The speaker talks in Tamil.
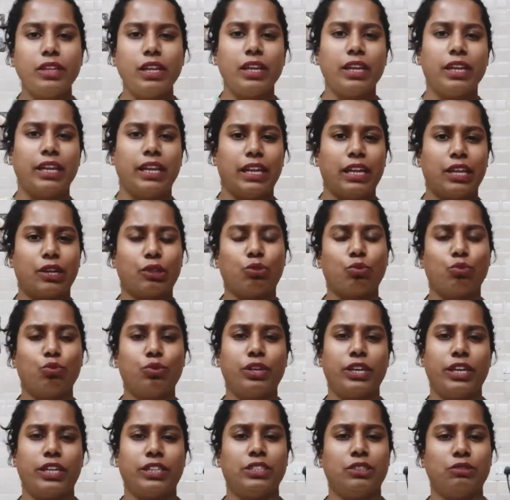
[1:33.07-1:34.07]
எல்லாரும்
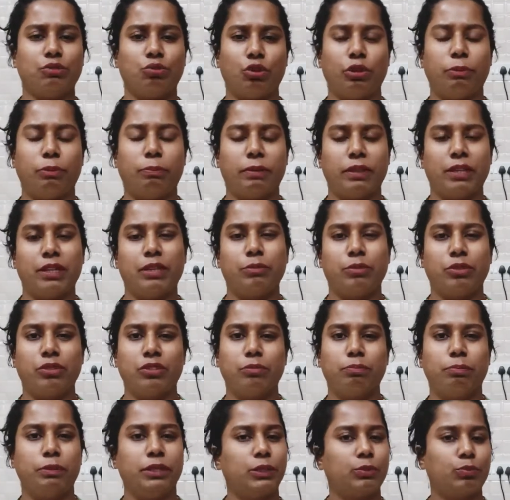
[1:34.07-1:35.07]
தூங்கியாச்சு ஸோ இப்போ தான் நம்ம வந்து
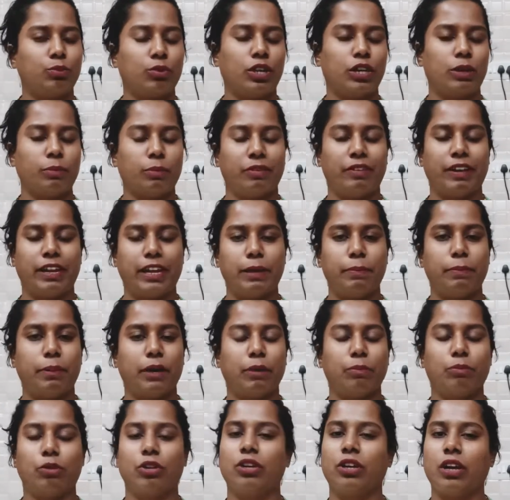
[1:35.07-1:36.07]
பீஸ்ஃபுல்லாக நம்ம வேலையை
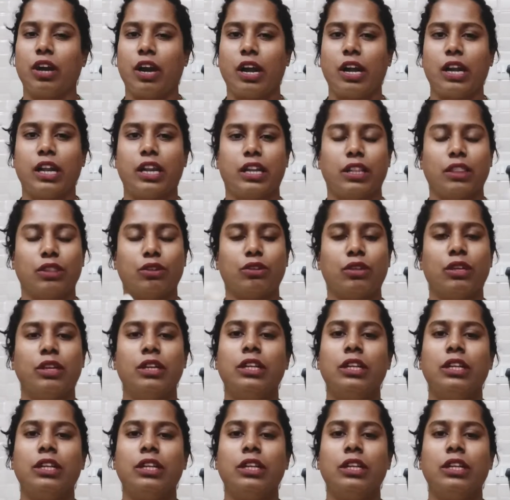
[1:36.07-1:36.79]
பார்க்க முடியும் காலையிலேருந்து